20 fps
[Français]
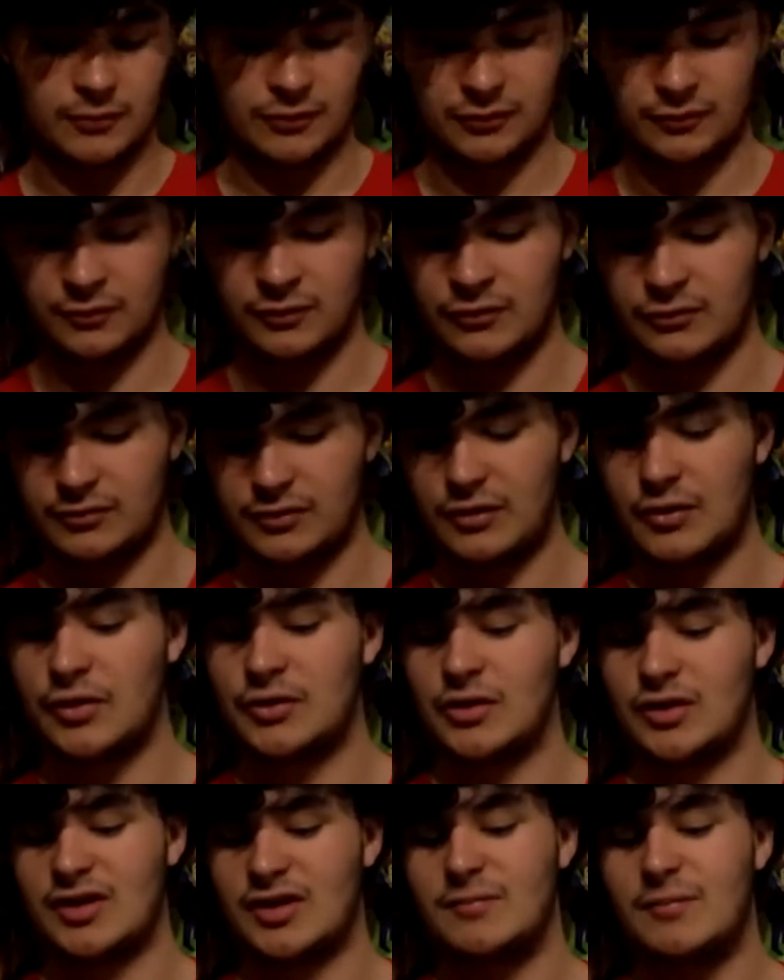Parce que, donc, euh,
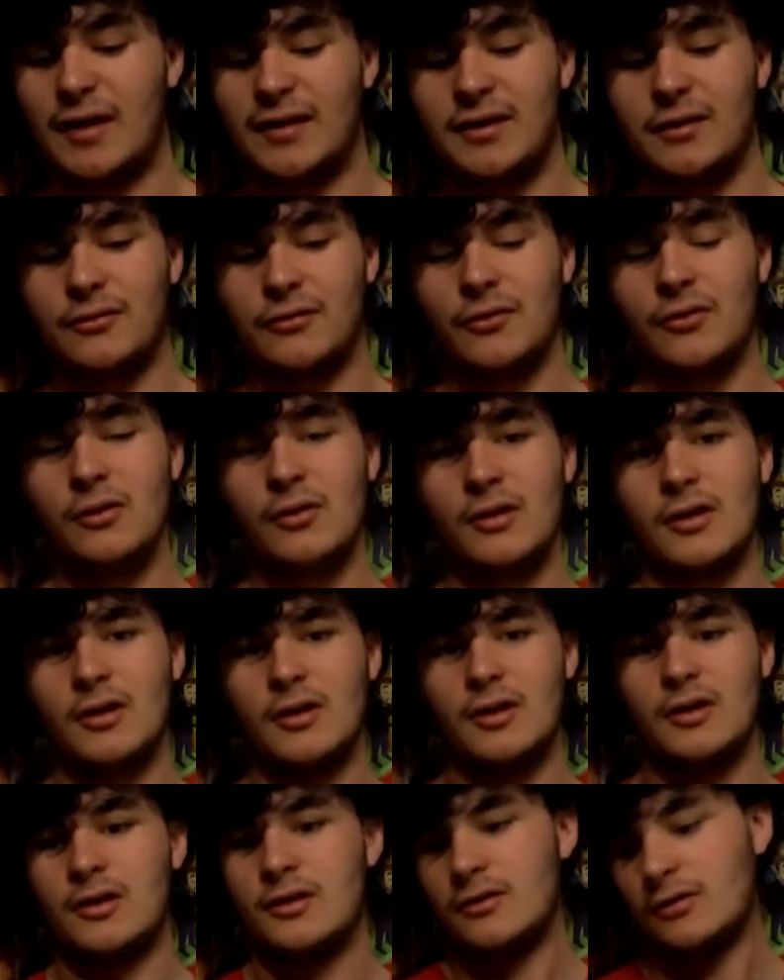sortie par défaut,
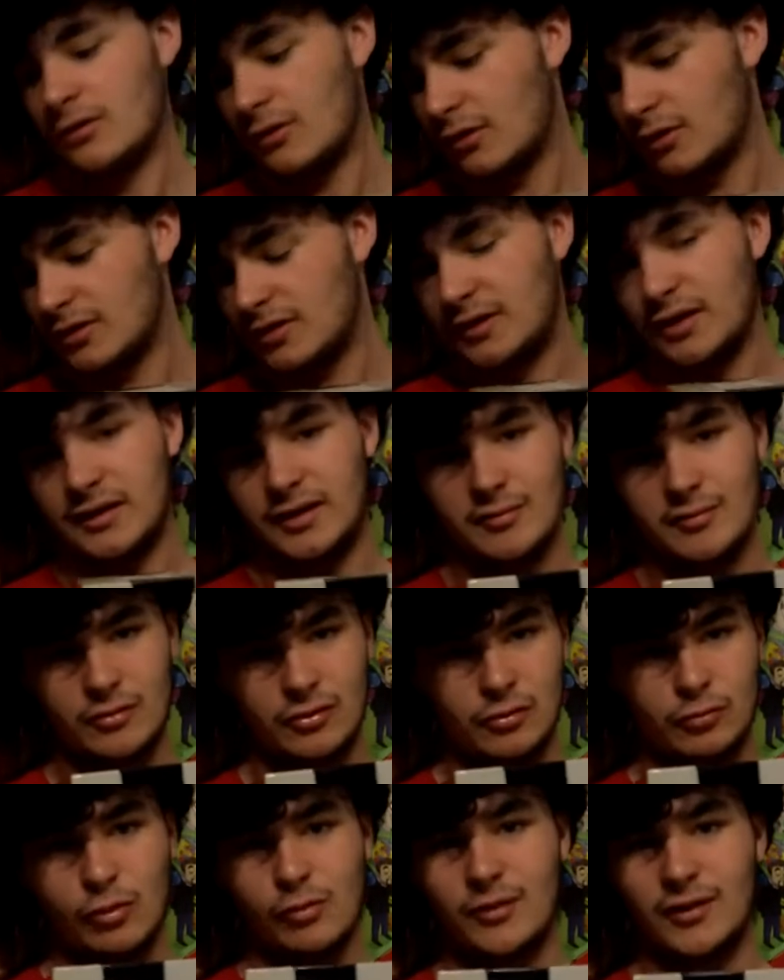euh, c'est un
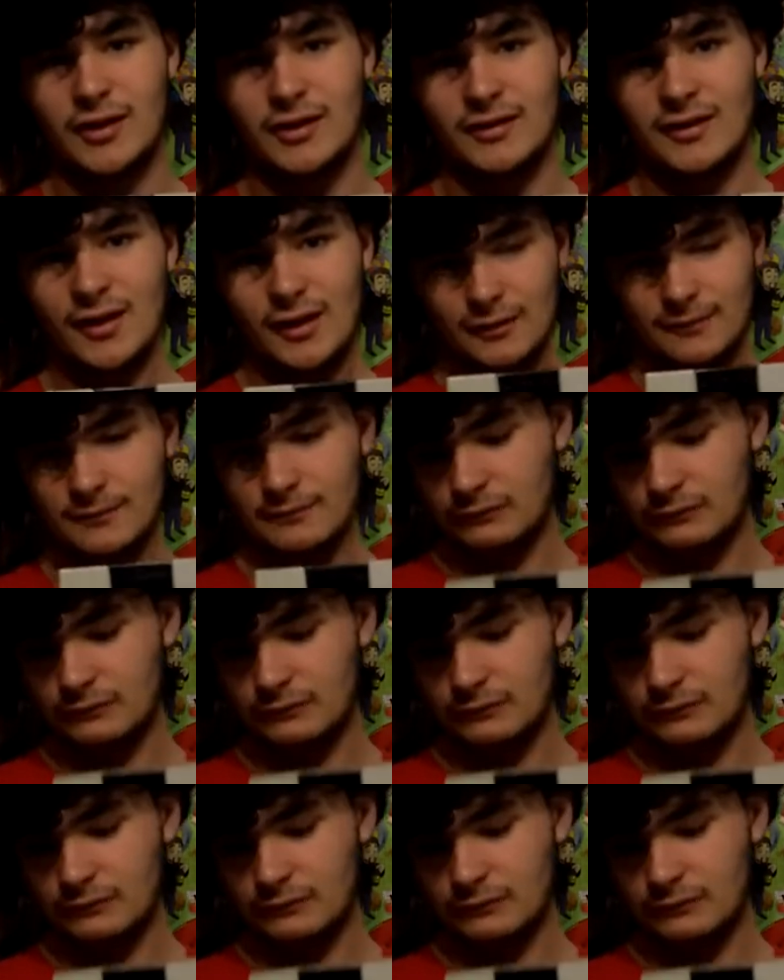câble propriétaire.